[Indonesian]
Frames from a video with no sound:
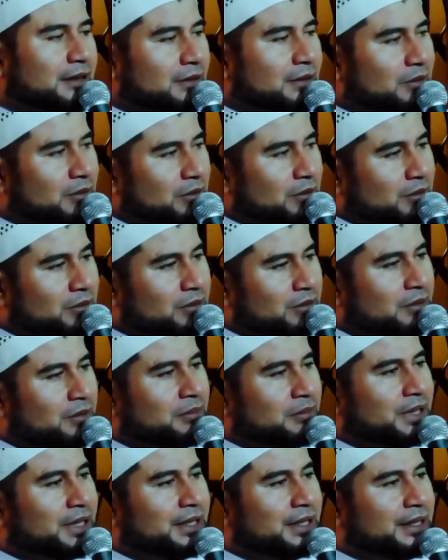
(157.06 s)
untuk
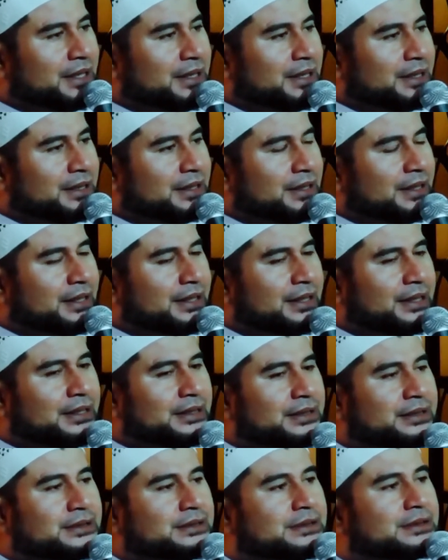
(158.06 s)
mengenalkan
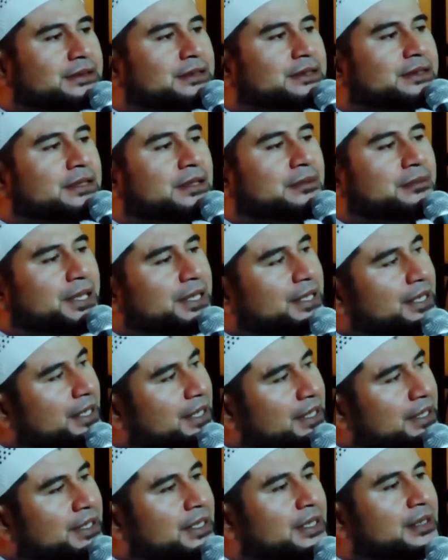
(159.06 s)
kepada
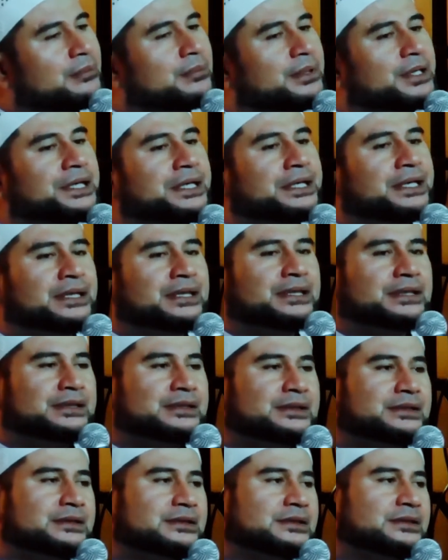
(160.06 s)
agama
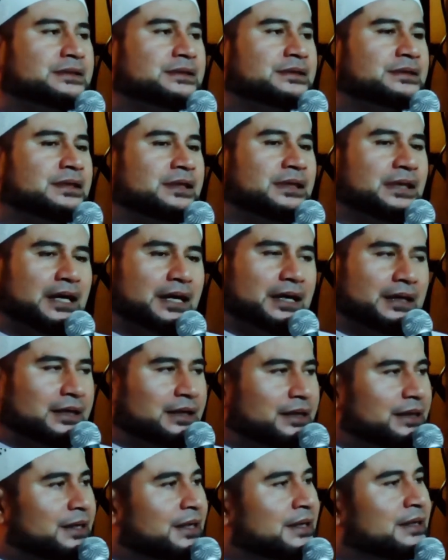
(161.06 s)

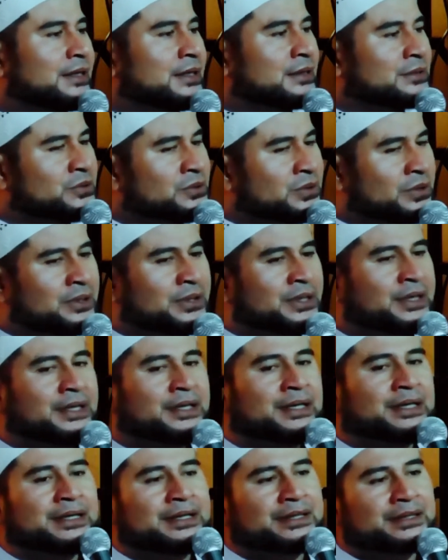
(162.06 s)
akidah yang sohe
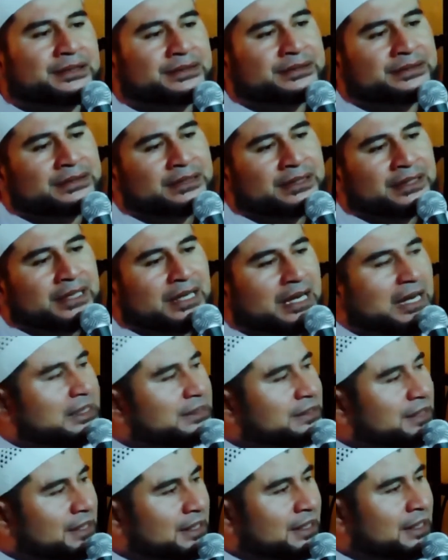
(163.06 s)

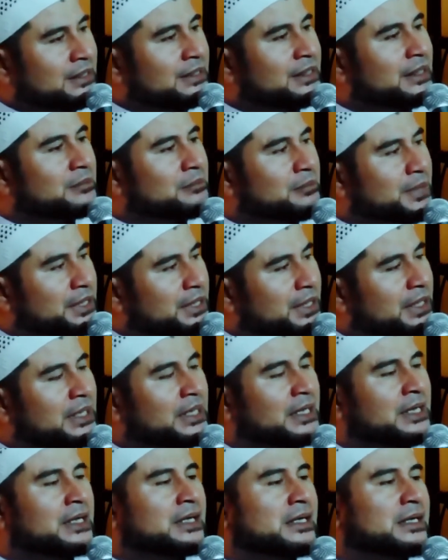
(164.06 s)
ajaran yang
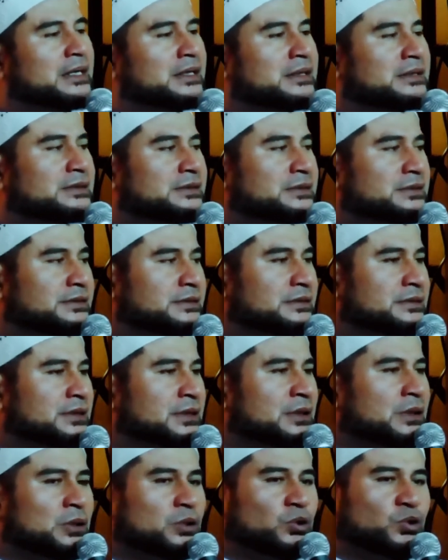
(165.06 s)
benar
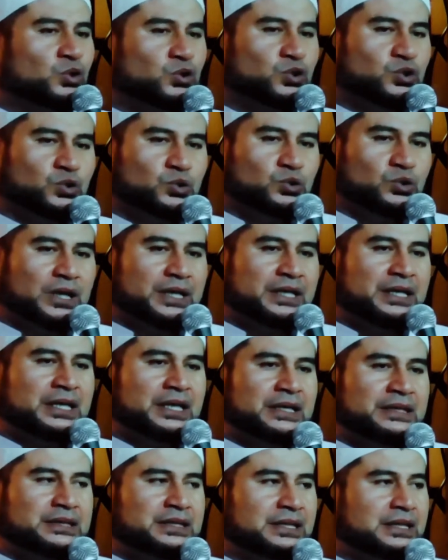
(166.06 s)
tujuan
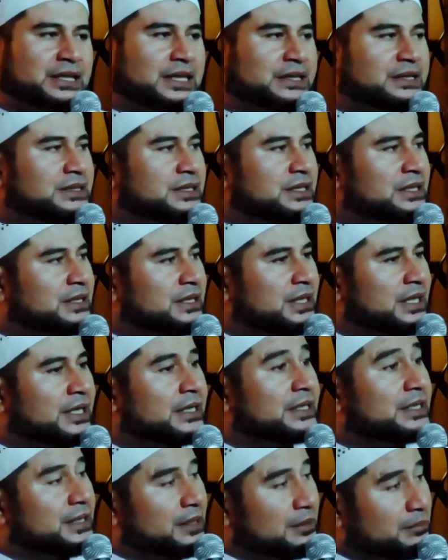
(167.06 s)
dan cita-cita
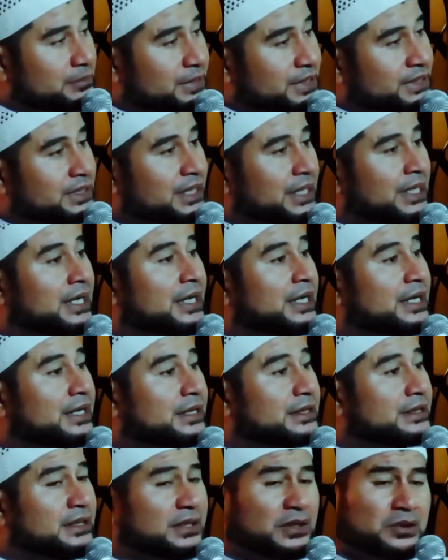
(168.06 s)
yang
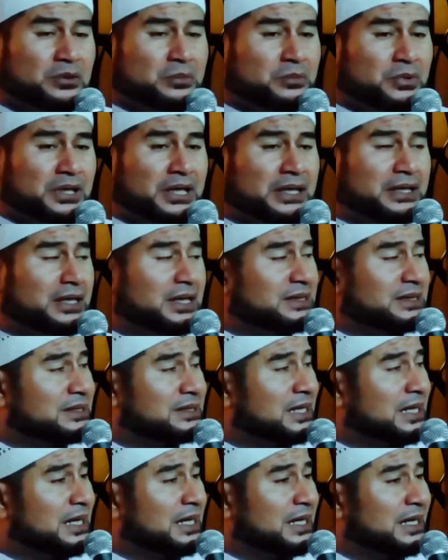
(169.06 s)
besar itu mulai dari
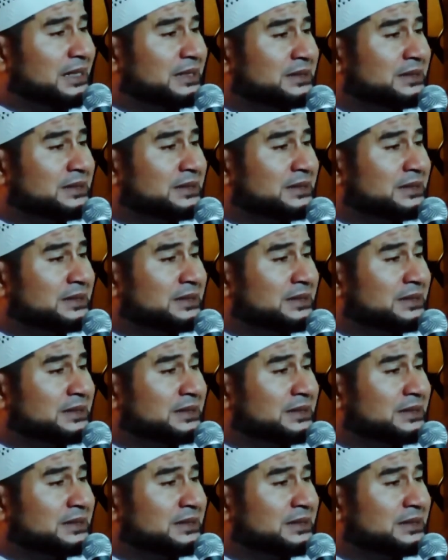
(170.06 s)
sekarang